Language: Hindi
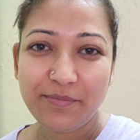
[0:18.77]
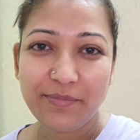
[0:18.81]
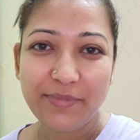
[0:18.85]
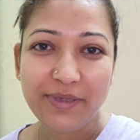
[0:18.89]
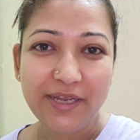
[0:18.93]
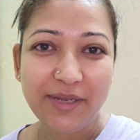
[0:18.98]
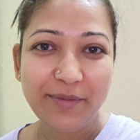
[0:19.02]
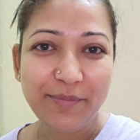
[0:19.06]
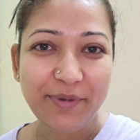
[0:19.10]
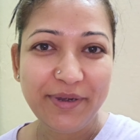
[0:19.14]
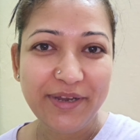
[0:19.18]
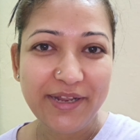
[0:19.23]

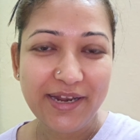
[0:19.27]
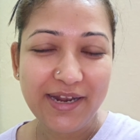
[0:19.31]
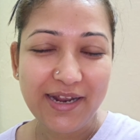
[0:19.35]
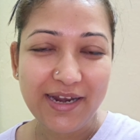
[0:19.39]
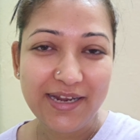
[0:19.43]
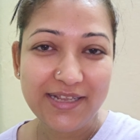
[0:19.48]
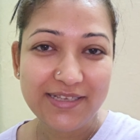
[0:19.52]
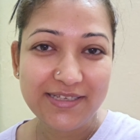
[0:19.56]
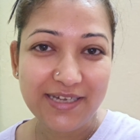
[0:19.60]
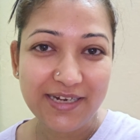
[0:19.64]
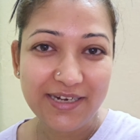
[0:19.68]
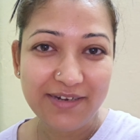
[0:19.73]
मेरी बिटिया
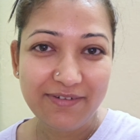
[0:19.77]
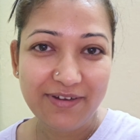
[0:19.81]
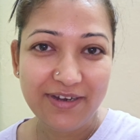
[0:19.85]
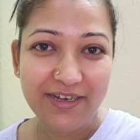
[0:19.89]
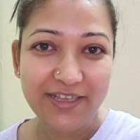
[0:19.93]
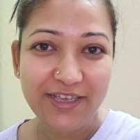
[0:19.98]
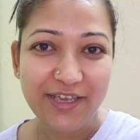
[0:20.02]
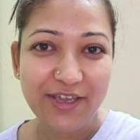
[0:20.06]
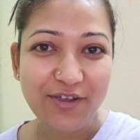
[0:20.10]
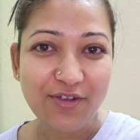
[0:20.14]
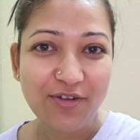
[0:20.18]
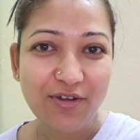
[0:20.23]
रानी जाने
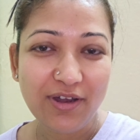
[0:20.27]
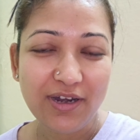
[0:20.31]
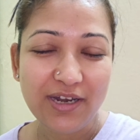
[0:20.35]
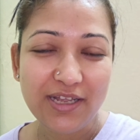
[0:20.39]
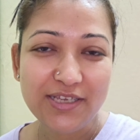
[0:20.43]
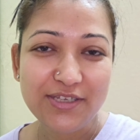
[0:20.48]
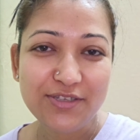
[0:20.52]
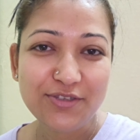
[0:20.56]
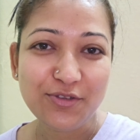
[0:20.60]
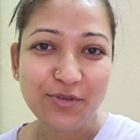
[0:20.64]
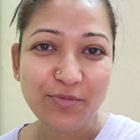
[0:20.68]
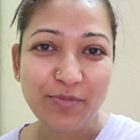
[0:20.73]
वाली हैं
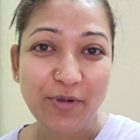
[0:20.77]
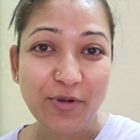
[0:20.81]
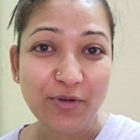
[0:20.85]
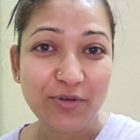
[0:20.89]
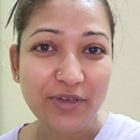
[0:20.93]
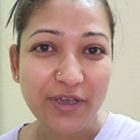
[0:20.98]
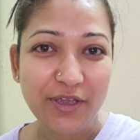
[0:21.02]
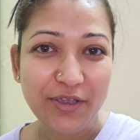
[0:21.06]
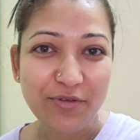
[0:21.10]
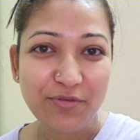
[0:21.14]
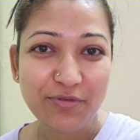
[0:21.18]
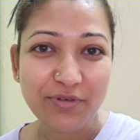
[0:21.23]
कॉलेज तो मैं
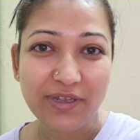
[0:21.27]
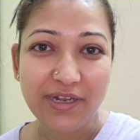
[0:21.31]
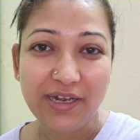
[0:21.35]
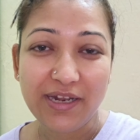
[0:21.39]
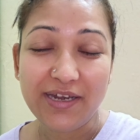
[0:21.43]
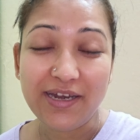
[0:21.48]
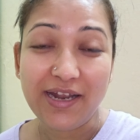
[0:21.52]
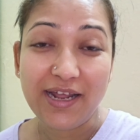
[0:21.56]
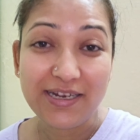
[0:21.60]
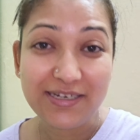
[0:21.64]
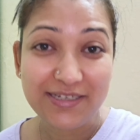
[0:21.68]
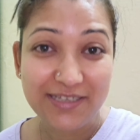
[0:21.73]
उठ गई हूँ उनके
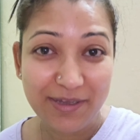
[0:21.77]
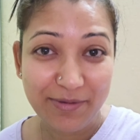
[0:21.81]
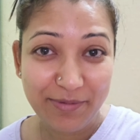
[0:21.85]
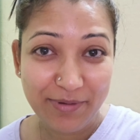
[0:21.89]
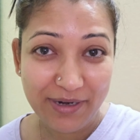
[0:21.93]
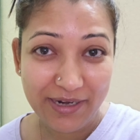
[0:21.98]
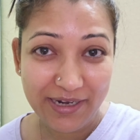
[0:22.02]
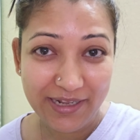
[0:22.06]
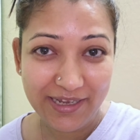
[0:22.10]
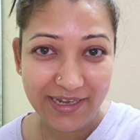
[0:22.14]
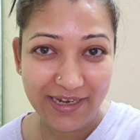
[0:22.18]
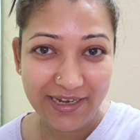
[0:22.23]
नाश्ता
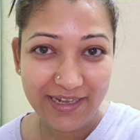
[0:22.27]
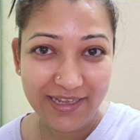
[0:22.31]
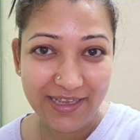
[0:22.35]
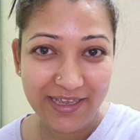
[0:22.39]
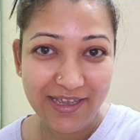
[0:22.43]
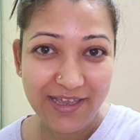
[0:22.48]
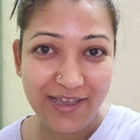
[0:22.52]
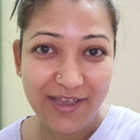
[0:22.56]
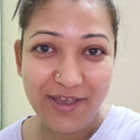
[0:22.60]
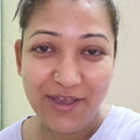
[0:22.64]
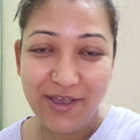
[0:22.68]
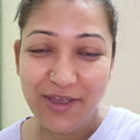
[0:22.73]
बनाने के
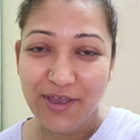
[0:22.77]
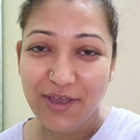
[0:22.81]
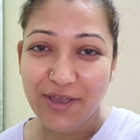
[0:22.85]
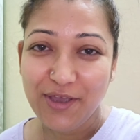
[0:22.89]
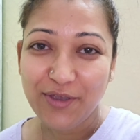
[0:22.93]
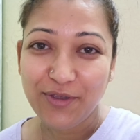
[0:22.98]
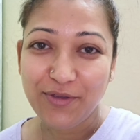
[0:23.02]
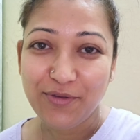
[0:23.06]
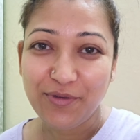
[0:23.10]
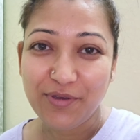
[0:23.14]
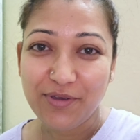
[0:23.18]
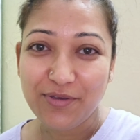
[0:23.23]
लिए
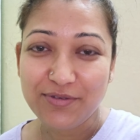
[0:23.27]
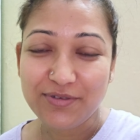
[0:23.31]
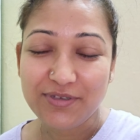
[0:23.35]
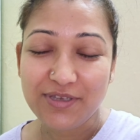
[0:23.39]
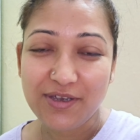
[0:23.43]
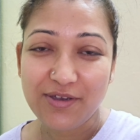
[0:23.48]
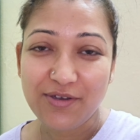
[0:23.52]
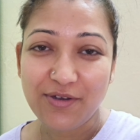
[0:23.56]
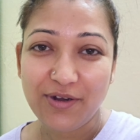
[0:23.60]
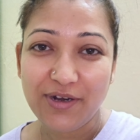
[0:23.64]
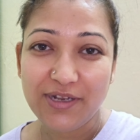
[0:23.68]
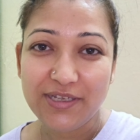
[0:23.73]
क्योंकि
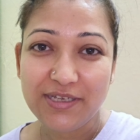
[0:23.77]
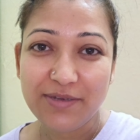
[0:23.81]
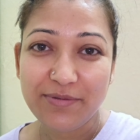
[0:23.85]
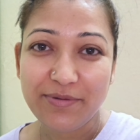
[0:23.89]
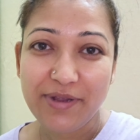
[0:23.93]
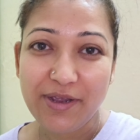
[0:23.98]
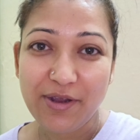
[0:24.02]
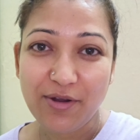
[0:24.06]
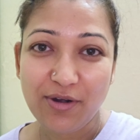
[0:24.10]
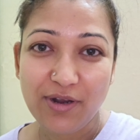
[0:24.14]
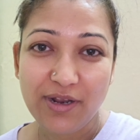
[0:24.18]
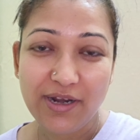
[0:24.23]
उसके कॉलेज अब
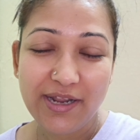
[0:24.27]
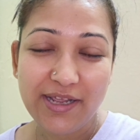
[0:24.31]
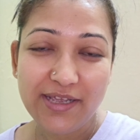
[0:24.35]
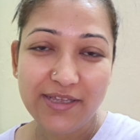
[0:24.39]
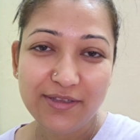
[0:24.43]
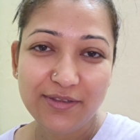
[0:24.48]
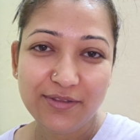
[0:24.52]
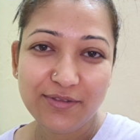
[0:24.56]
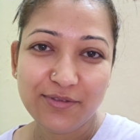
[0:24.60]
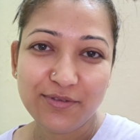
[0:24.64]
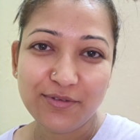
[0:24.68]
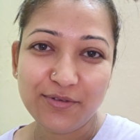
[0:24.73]
रेगुलर
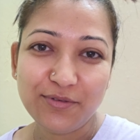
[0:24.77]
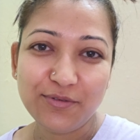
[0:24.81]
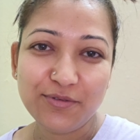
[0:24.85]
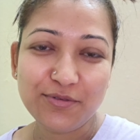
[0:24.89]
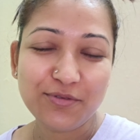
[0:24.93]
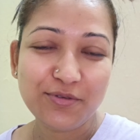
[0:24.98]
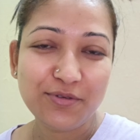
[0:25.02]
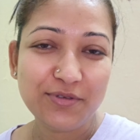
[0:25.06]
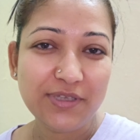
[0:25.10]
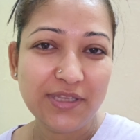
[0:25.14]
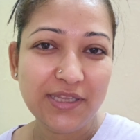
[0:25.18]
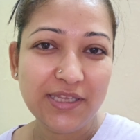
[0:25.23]
हैं तो
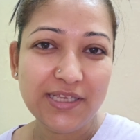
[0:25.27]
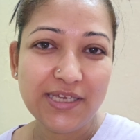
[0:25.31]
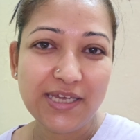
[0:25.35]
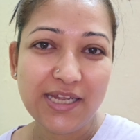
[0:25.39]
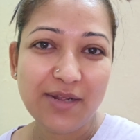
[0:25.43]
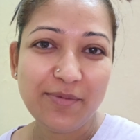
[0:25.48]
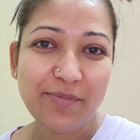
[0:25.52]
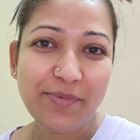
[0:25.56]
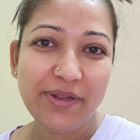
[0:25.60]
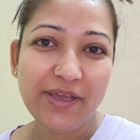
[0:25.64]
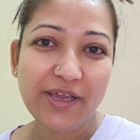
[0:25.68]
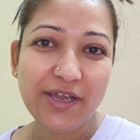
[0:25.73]
उसको जल्दी
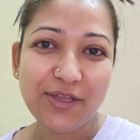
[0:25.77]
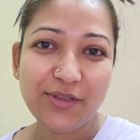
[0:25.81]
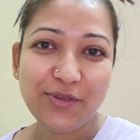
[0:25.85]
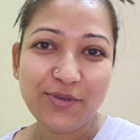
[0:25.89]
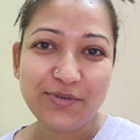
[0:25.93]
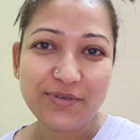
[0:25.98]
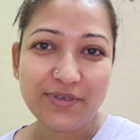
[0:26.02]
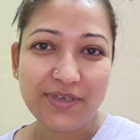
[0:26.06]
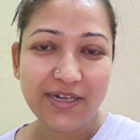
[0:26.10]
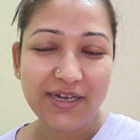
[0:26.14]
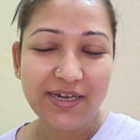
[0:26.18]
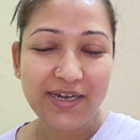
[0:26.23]
जाना पड़ेगा
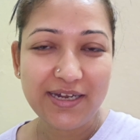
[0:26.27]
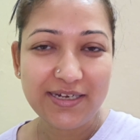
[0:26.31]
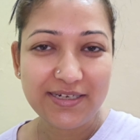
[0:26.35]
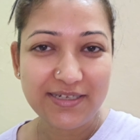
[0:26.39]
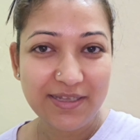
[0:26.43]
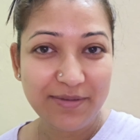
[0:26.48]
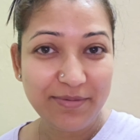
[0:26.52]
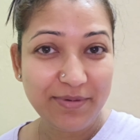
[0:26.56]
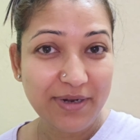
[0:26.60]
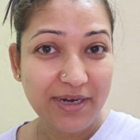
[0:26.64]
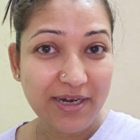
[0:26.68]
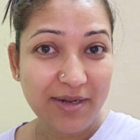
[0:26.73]
तो उसके लिए
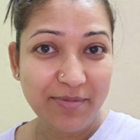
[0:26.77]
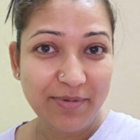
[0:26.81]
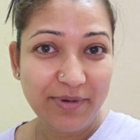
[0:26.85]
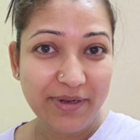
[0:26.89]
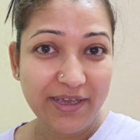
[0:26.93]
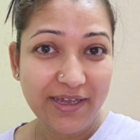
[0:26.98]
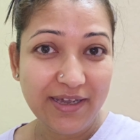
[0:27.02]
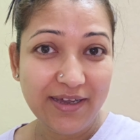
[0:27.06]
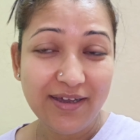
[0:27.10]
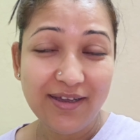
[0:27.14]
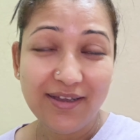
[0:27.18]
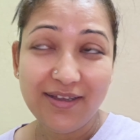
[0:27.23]
नाश्ता बनाना
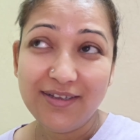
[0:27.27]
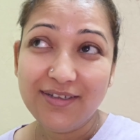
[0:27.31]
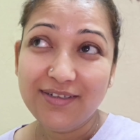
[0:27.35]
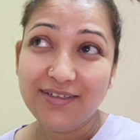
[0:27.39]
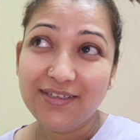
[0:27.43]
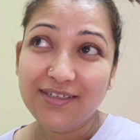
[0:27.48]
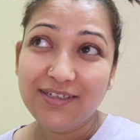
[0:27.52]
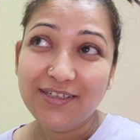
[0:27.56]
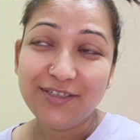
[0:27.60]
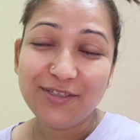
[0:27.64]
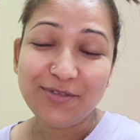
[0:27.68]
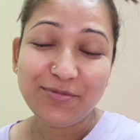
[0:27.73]
पड़ेगा
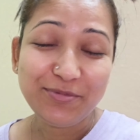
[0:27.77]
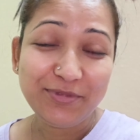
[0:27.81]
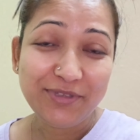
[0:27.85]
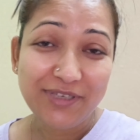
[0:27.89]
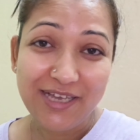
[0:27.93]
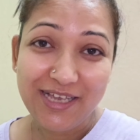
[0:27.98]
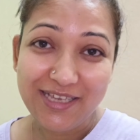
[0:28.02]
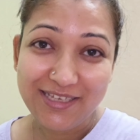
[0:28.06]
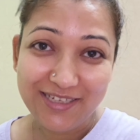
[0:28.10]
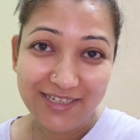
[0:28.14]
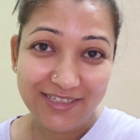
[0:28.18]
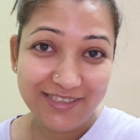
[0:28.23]
तो
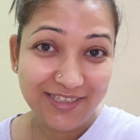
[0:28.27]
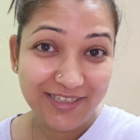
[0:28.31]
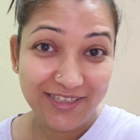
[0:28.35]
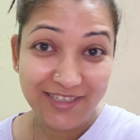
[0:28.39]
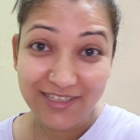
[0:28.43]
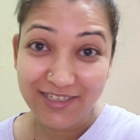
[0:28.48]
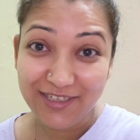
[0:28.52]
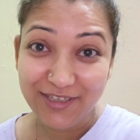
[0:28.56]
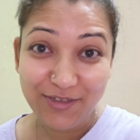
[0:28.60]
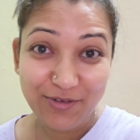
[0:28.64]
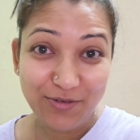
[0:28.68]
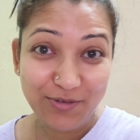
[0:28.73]
मुझे आजकल
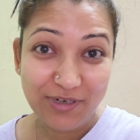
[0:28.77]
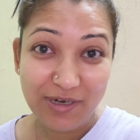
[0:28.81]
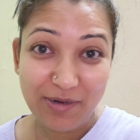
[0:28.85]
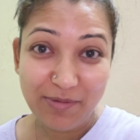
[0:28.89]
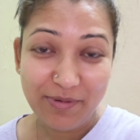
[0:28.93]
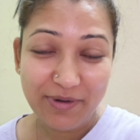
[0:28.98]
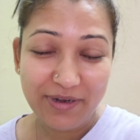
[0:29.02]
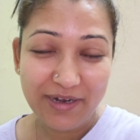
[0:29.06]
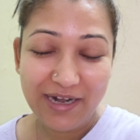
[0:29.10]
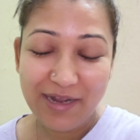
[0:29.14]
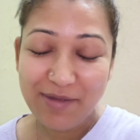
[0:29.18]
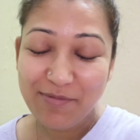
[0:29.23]
जल्दी जल्दी उठना
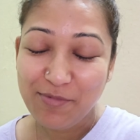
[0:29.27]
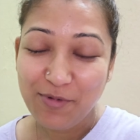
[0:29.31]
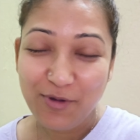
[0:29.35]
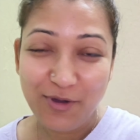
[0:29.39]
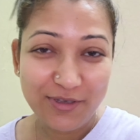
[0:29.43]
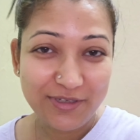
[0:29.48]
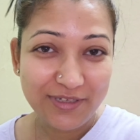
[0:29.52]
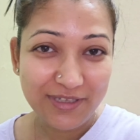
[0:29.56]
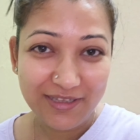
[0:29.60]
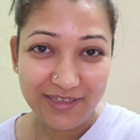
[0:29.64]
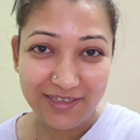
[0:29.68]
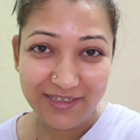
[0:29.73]
पड़ रहा है
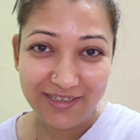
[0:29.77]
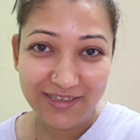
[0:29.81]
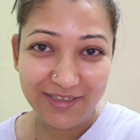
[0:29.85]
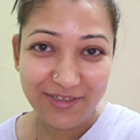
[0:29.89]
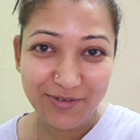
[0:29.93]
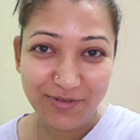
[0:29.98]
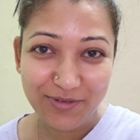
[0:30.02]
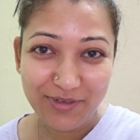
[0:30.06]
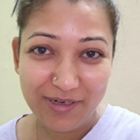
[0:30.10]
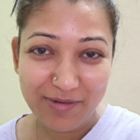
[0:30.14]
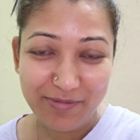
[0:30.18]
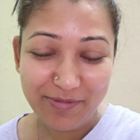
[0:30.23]
बहुत जल्दी
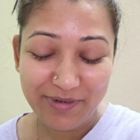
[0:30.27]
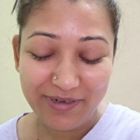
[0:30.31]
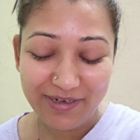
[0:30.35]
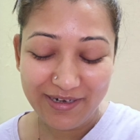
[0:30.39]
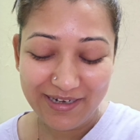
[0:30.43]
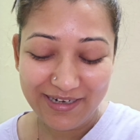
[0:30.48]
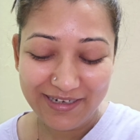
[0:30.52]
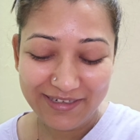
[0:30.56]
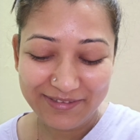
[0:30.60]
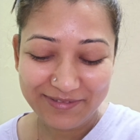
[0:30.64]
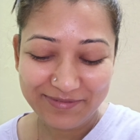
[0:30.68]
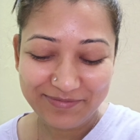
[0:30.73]
जल्दी उठना पड़
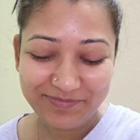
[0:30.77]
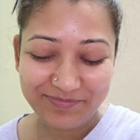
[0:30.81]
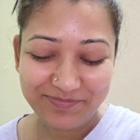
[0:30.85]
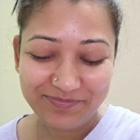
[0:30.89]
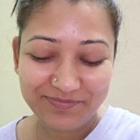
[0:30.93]
रहा है